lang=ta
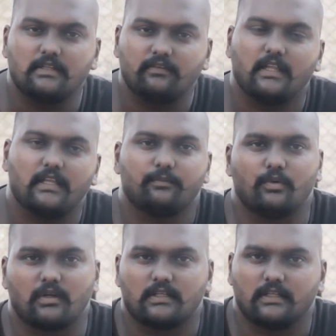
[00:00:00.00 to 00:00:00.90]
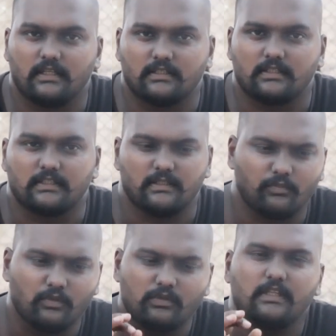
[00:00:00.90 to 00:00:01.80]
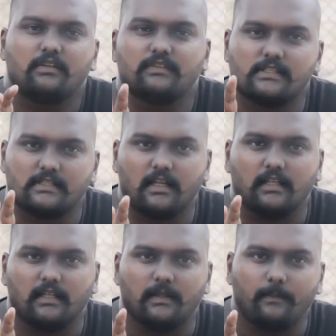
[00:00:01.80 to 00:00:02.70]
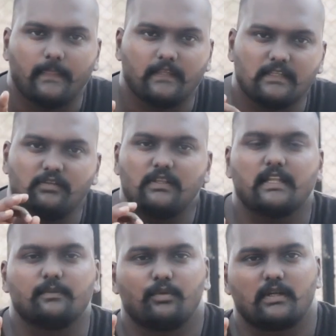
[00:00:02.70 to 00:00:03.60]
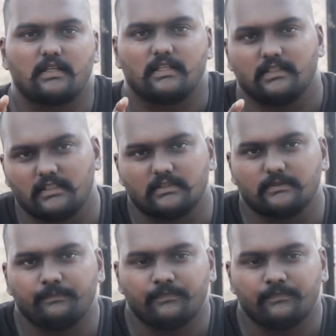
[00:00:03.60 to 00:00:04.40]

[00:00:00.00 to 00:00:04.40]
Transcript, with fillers: இருபதாயிரம் போராட்டங்கள் நடந்திருக்கு முந்நூற்றி அறுபத்தஞ்சு நாளில் இருபதாயிரம் போராட்டம் நடந்திருக்கு